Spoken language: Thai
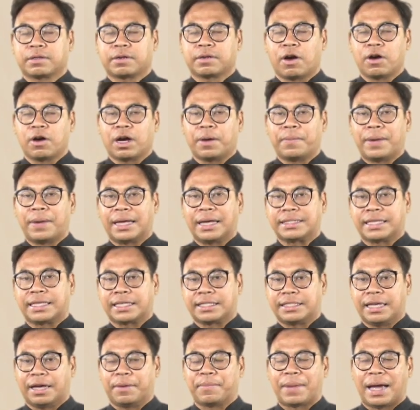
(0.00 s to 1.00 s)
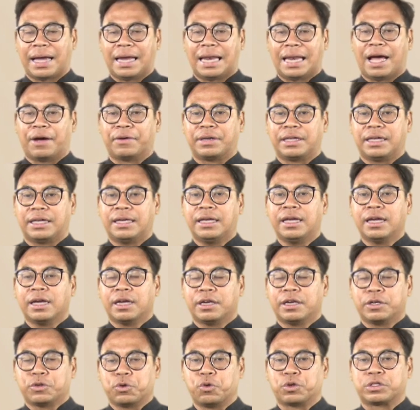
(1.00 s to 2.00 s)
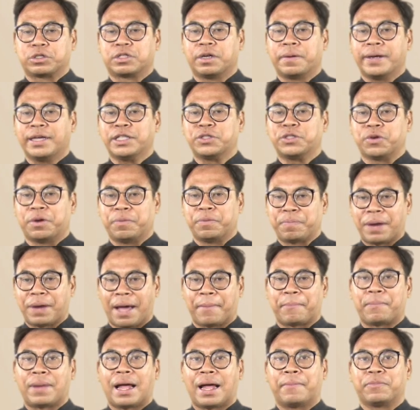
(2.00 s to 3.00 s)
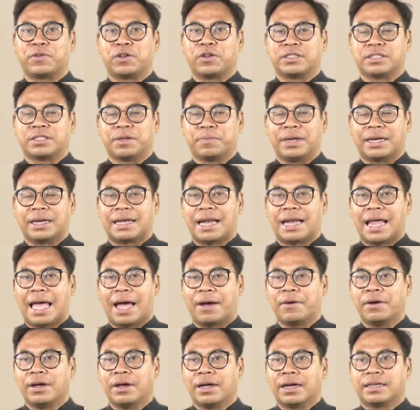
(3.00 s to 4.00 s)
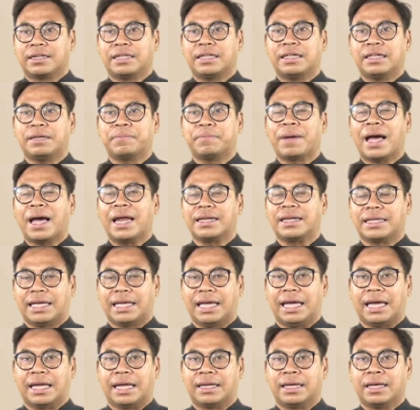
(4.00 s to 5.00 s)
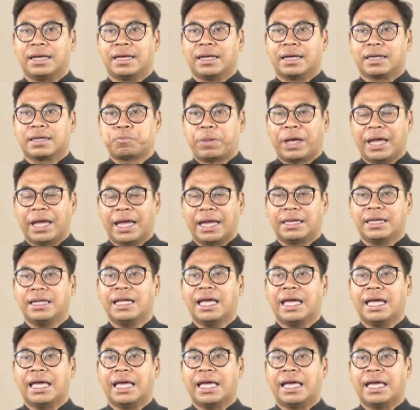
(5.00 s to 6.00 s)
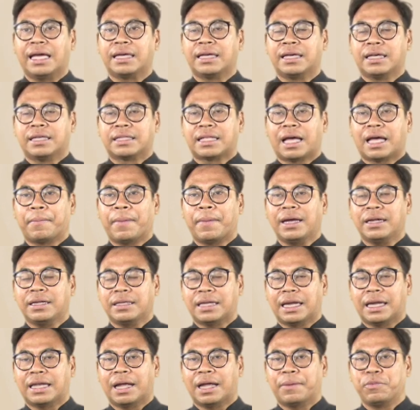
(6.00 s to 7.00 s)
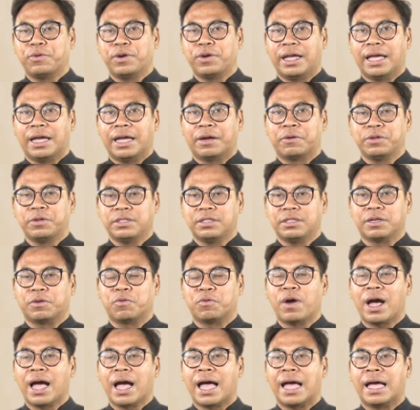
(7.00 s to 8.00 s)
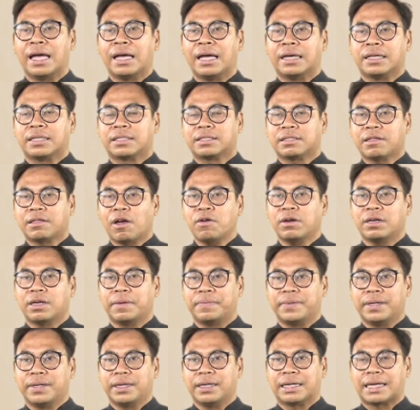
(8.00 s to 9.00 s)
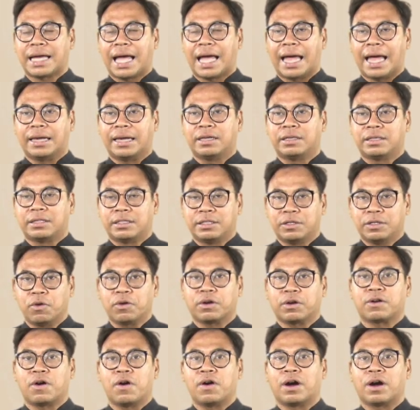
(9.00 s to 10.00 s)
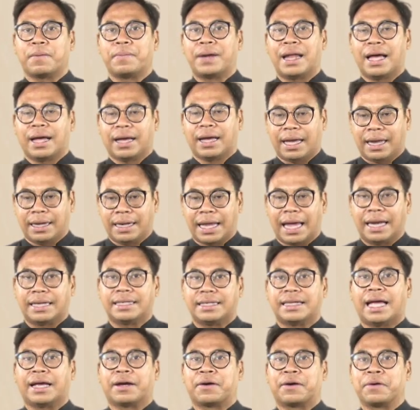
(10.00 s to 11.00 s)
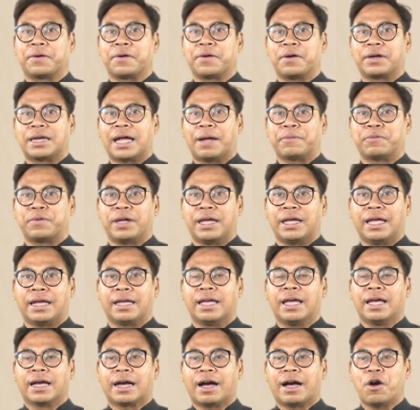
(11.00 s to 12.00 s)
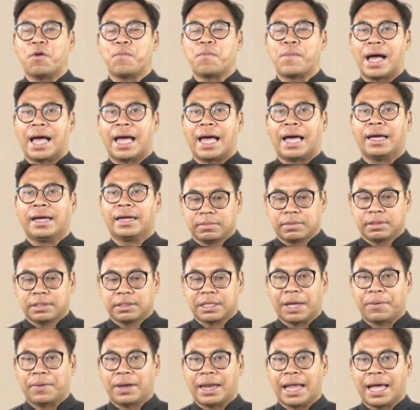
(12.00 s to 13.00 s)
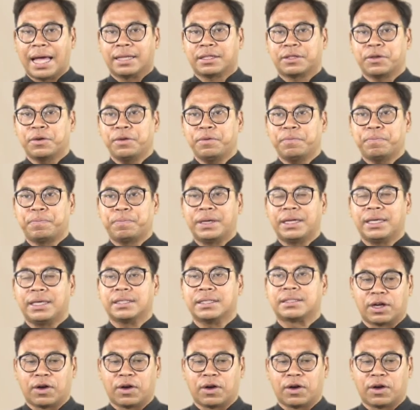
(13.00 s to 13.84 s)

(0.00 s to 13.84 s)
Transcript: กองกำลังจากเชียงใหม่เหล่านี้ถูกสนธิสวนปราบปรามจนสำเร็จแล้วที่บ้านเกตเหตุนี้เอง ทำให้จันทบุเรงรู้สึกว่าต้องดำเนินการยกกองกำลังขนาดใหญ่ของกองทัพตัวเองเข้ามาในเวลาต้นปี